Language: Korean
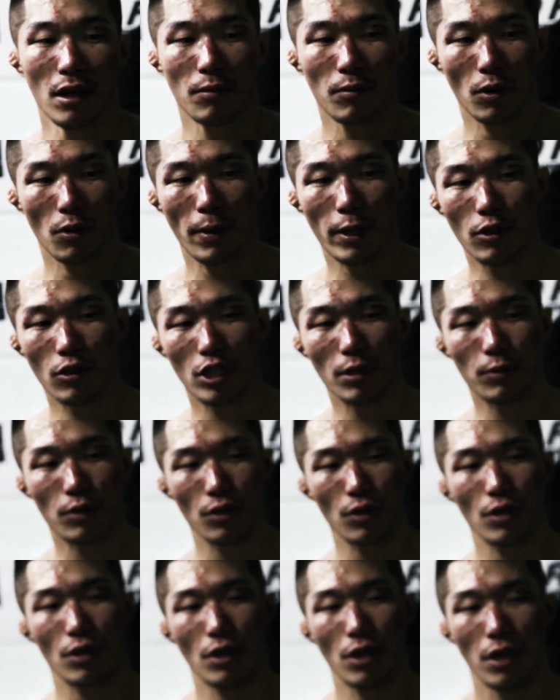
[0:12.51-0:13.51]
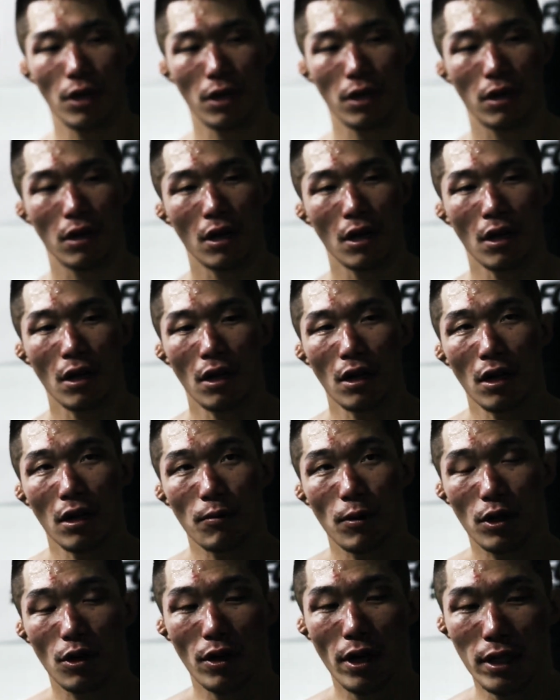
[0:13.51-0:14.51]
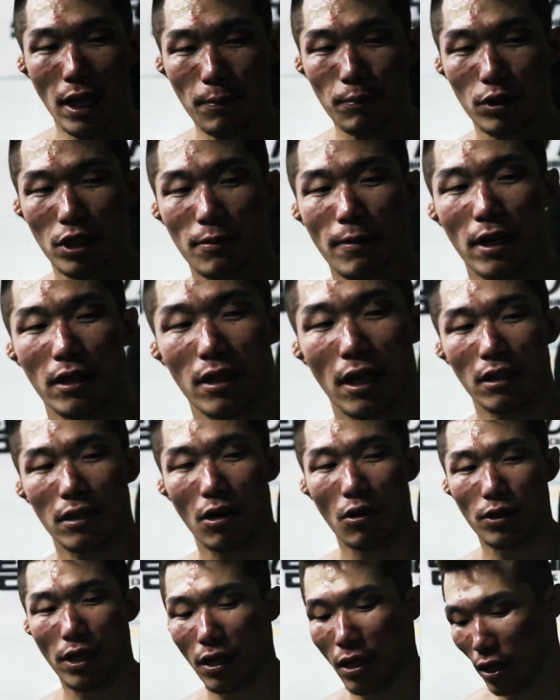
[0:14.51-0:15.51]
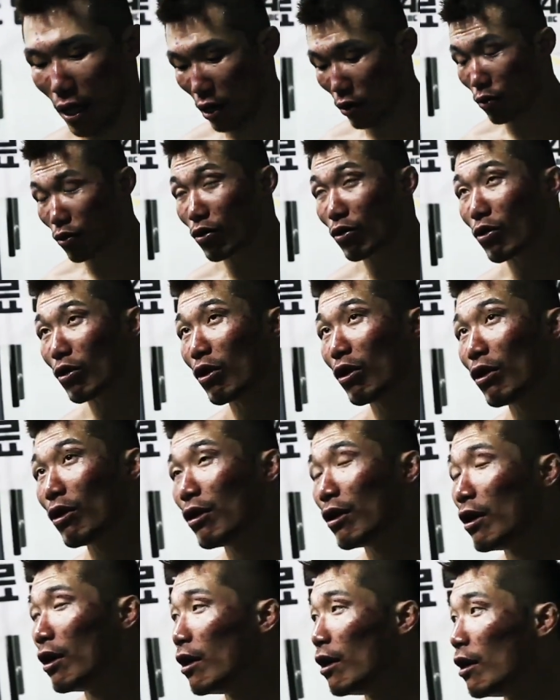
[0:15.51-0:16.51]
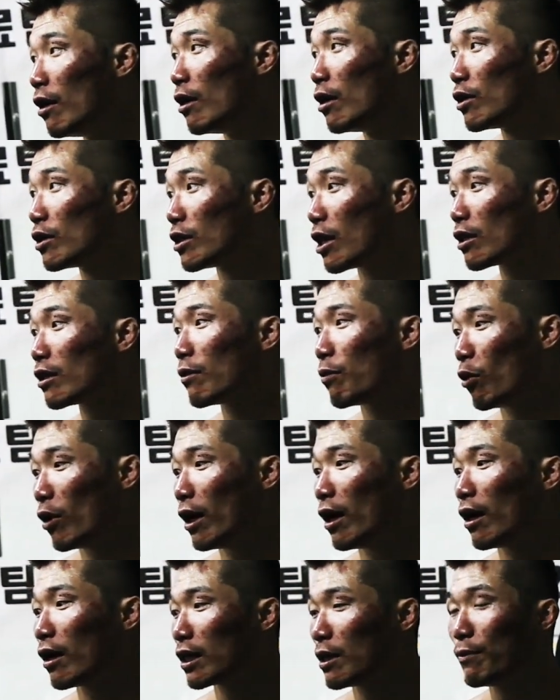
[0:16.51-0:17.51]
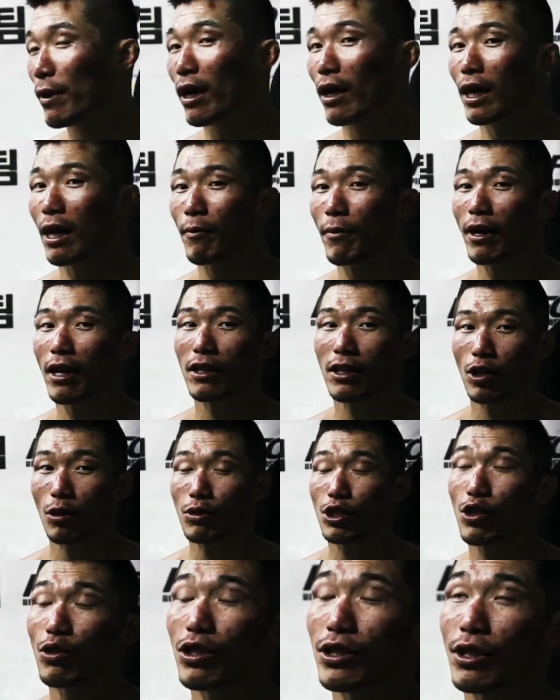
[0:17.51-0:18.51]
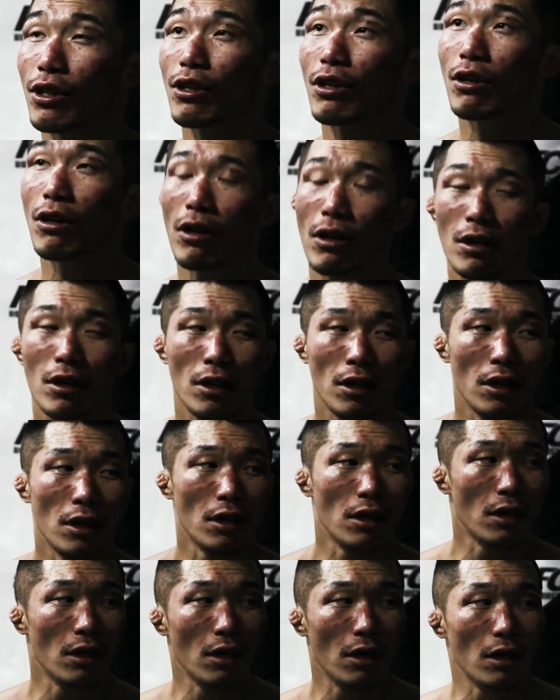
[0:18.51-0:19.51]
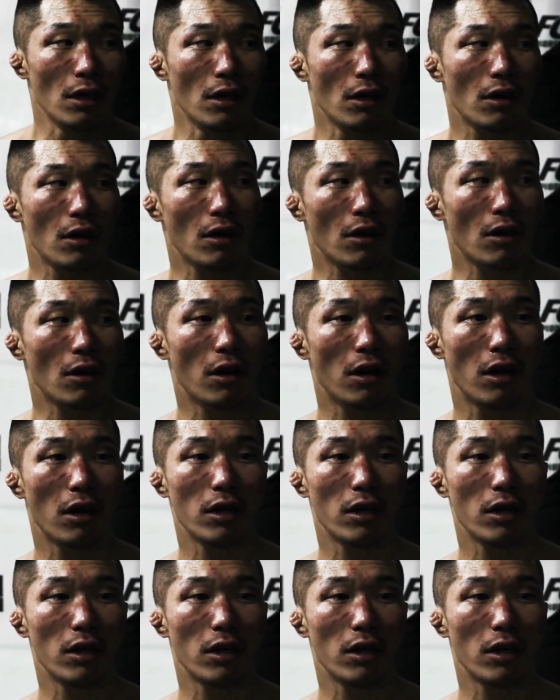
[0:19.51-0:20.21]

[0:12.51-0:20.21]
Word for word: 뭐 패더급도 그렇게 나쁘지만은 않다고 생각했고 와 감량, 감량하기 너무 쉬워서 어